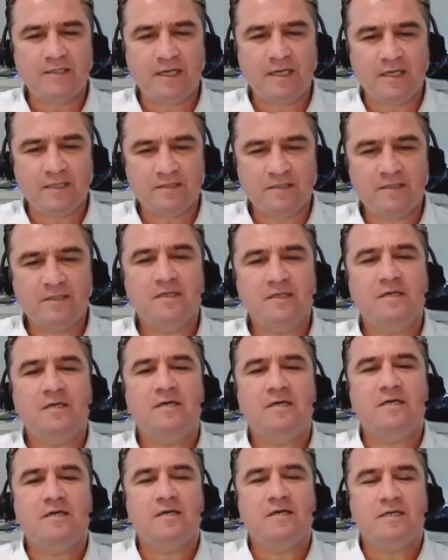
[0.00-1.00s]
kadar
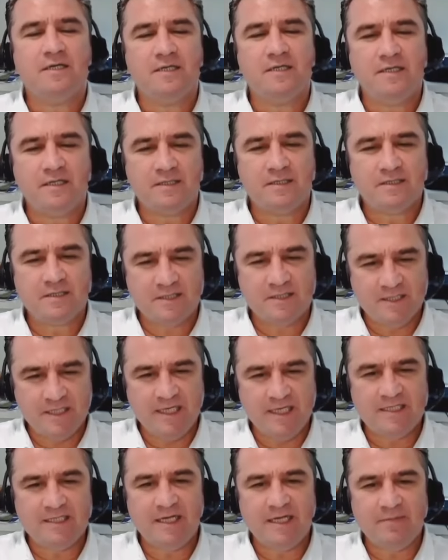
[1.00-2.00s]
e,
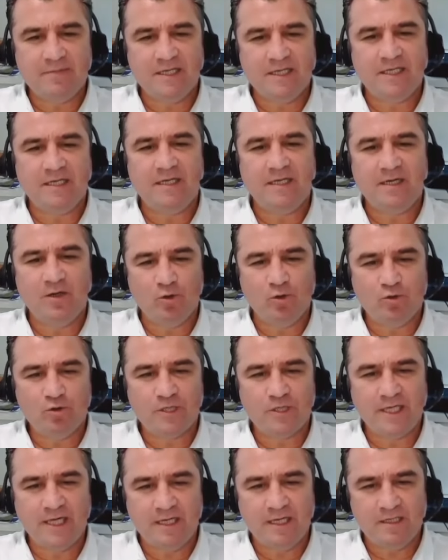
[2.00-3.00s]
yine temkinli
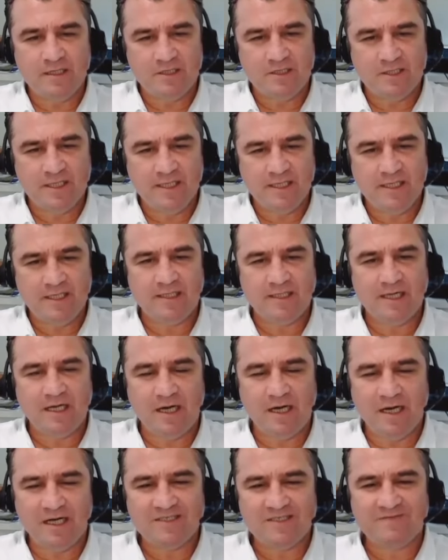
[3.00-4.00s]
olurken işte
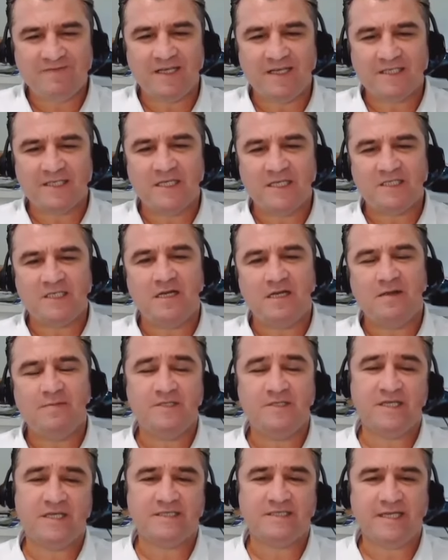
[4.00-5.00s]
daha az
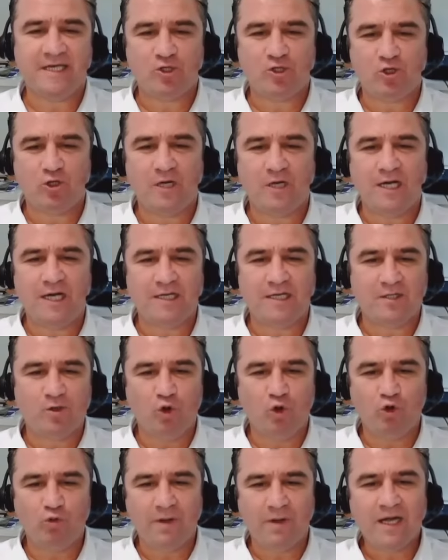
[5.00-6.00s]
vazgeçilebilecek sektörlerde
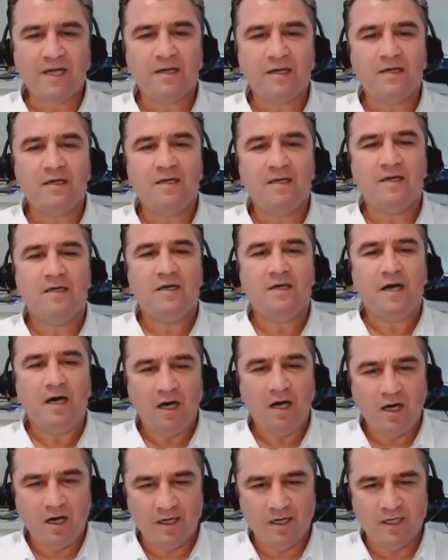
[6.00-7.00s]
olmak
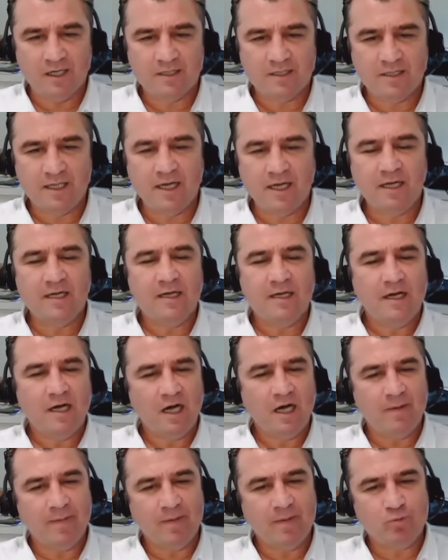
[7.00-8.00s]
ağırlıkta
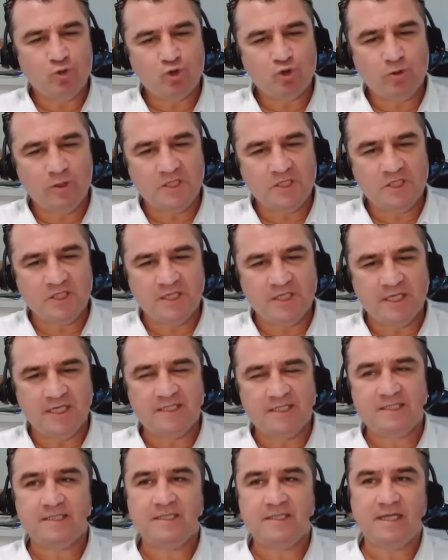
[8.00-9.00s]
ama bu süreç
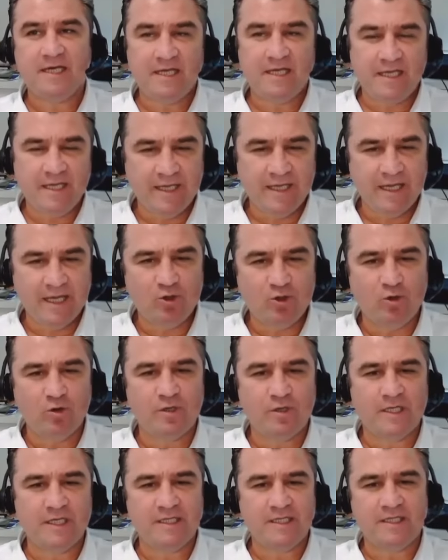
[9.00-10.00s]
içerisinde iyiye
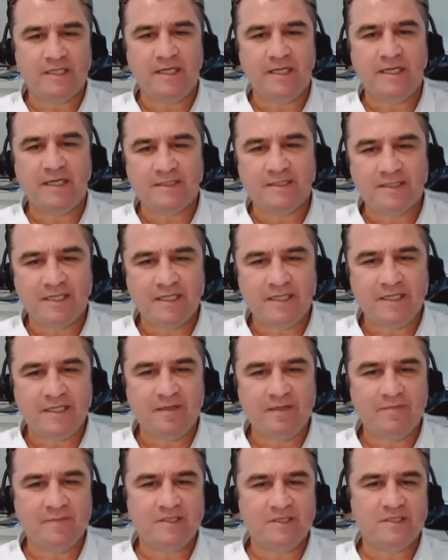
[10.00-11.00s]
doğru gittiğini
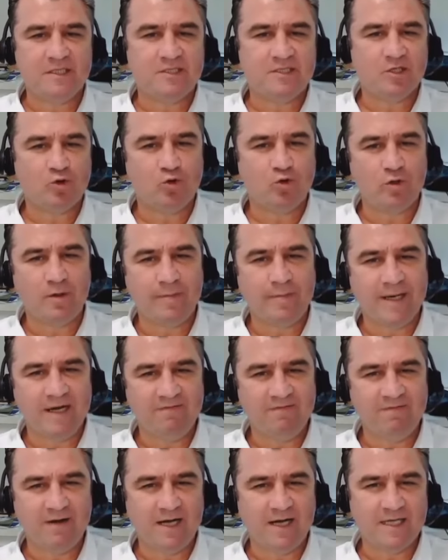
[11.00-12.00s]
hissettiğimiz işte
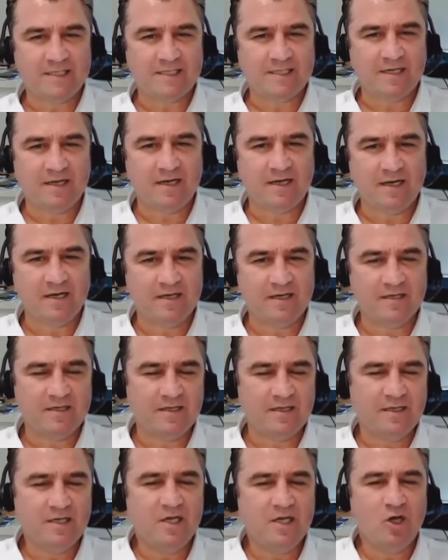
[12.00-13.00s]
global faiz
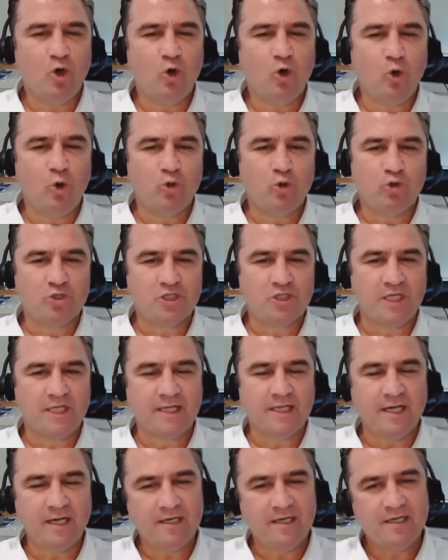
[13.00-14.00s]
kararları
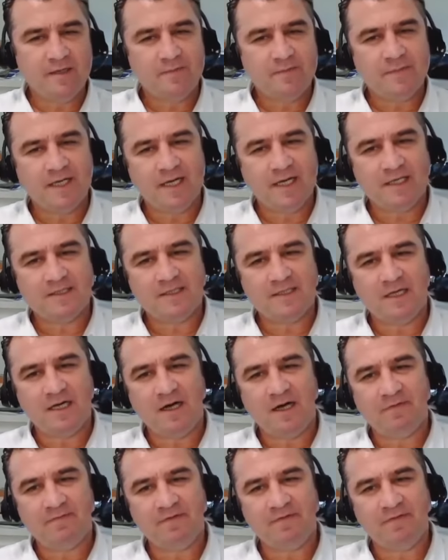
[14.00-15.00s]
oldukça da biraz
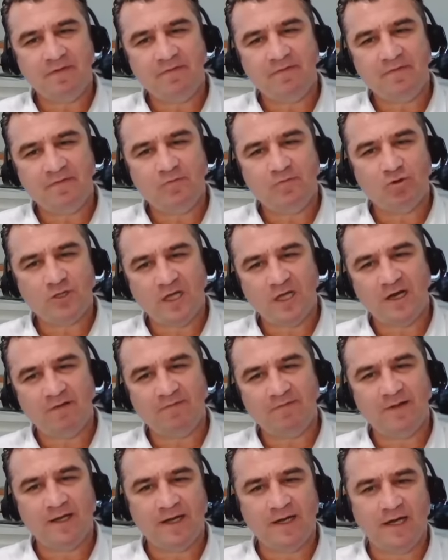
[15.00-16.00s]
daha hafif hafif o
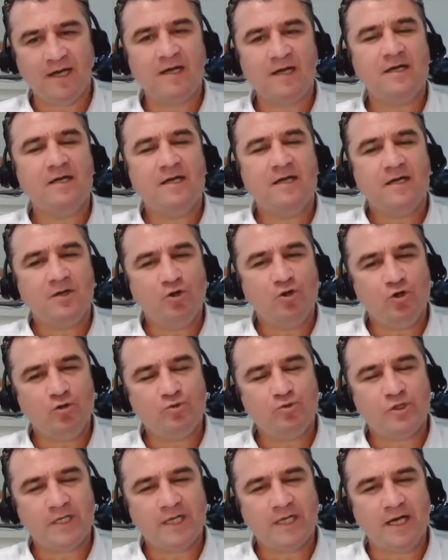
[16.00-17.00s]
taraflara
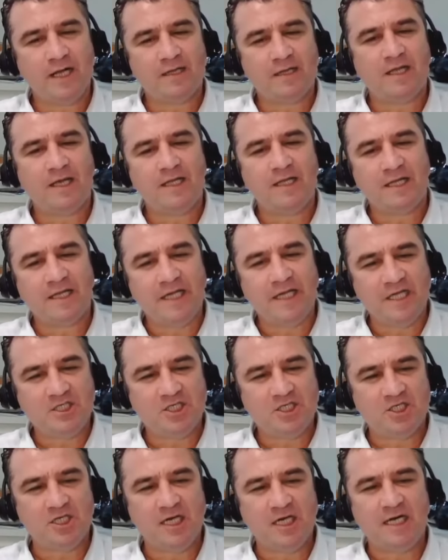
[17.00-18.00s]
önümüzdeki 6 ayda
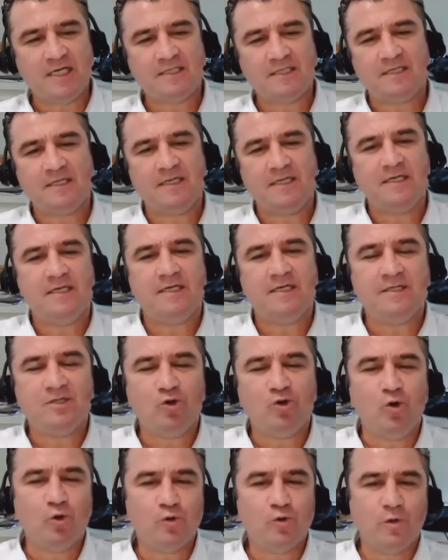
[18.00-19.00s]
geçişler, e,
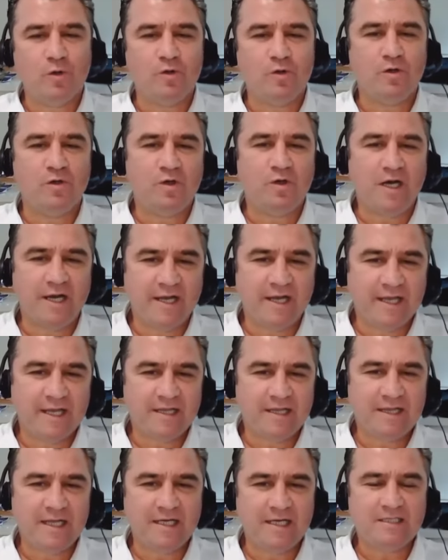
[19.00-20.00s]
doğru
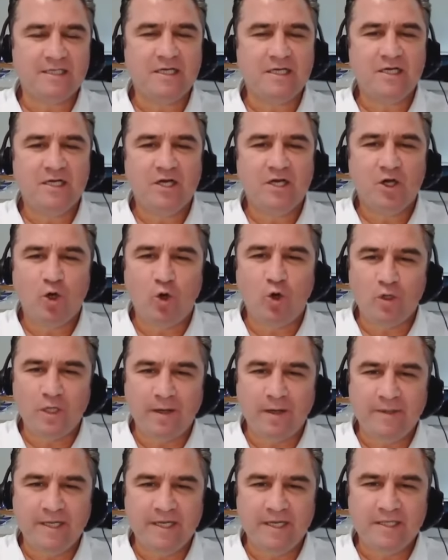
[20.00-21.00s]
hareketler
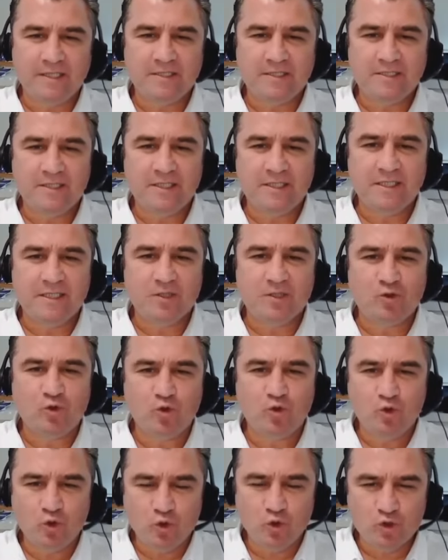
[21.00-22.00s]
olabilir. E,
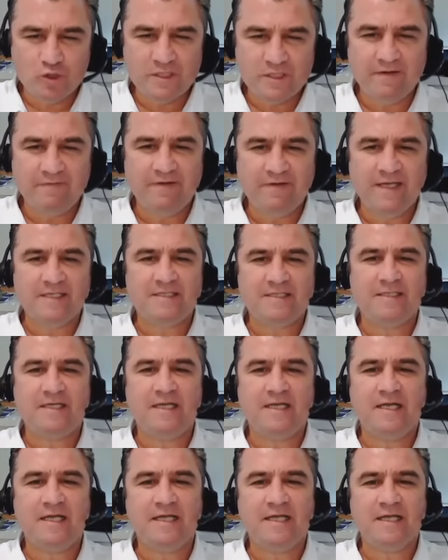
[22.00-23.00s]
kurun
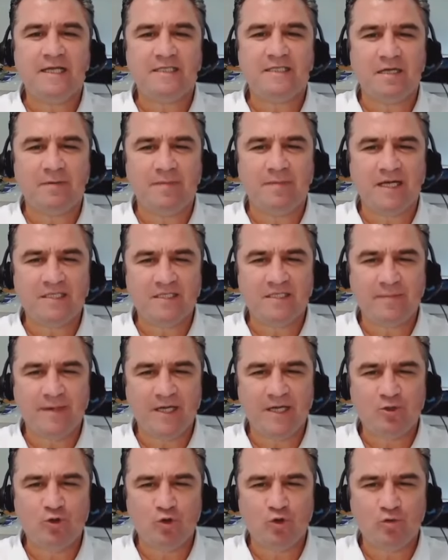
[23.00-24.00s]
seviyesiyle ilgili zaman
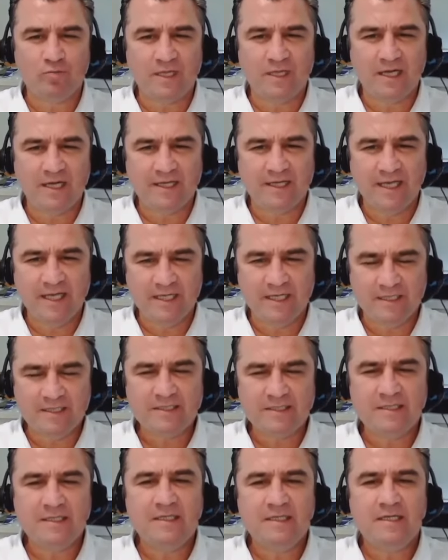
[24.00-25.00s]
zaman yorumlar
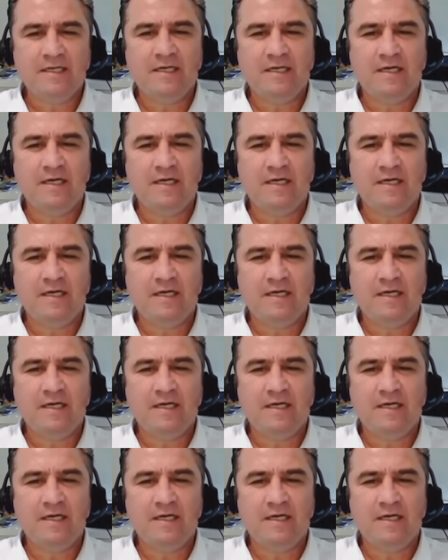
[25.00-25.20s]
gelir.